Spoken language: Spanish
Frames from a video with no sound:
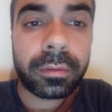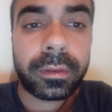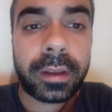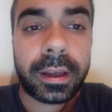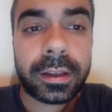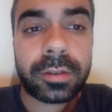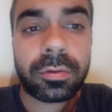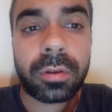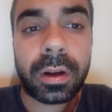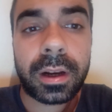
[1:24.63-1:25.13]
de
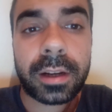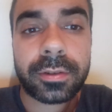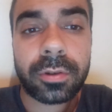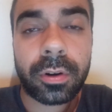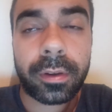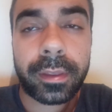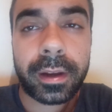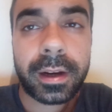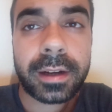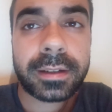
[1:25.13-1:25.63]
hecho, a las
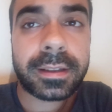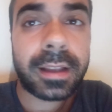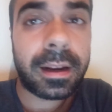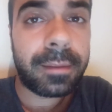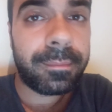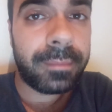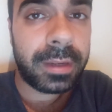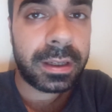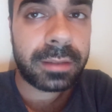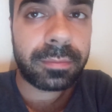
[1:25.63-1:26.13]
órdenes del
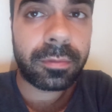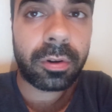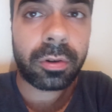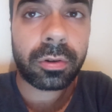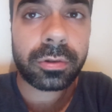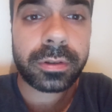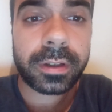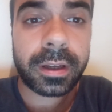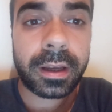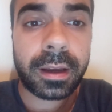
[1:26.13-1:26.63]
mismo
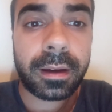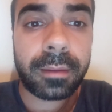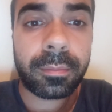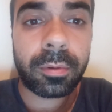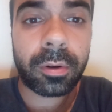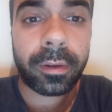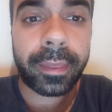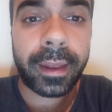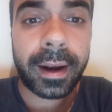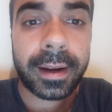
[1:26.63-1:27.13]
José
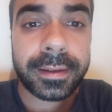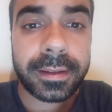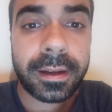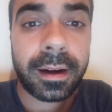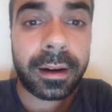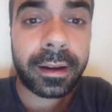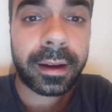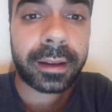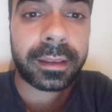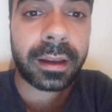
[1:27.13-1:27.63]
Bordalás en
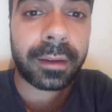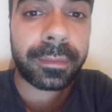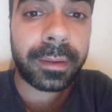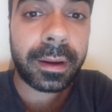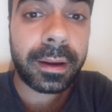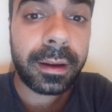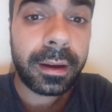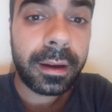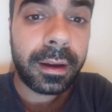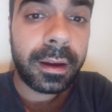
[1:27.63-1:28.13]
el
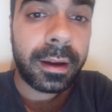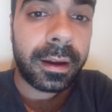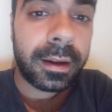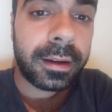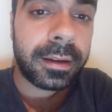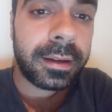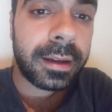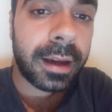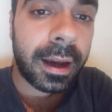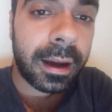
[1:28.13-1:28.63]
Getafe
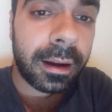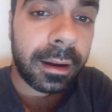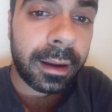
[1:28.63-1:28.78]
y ha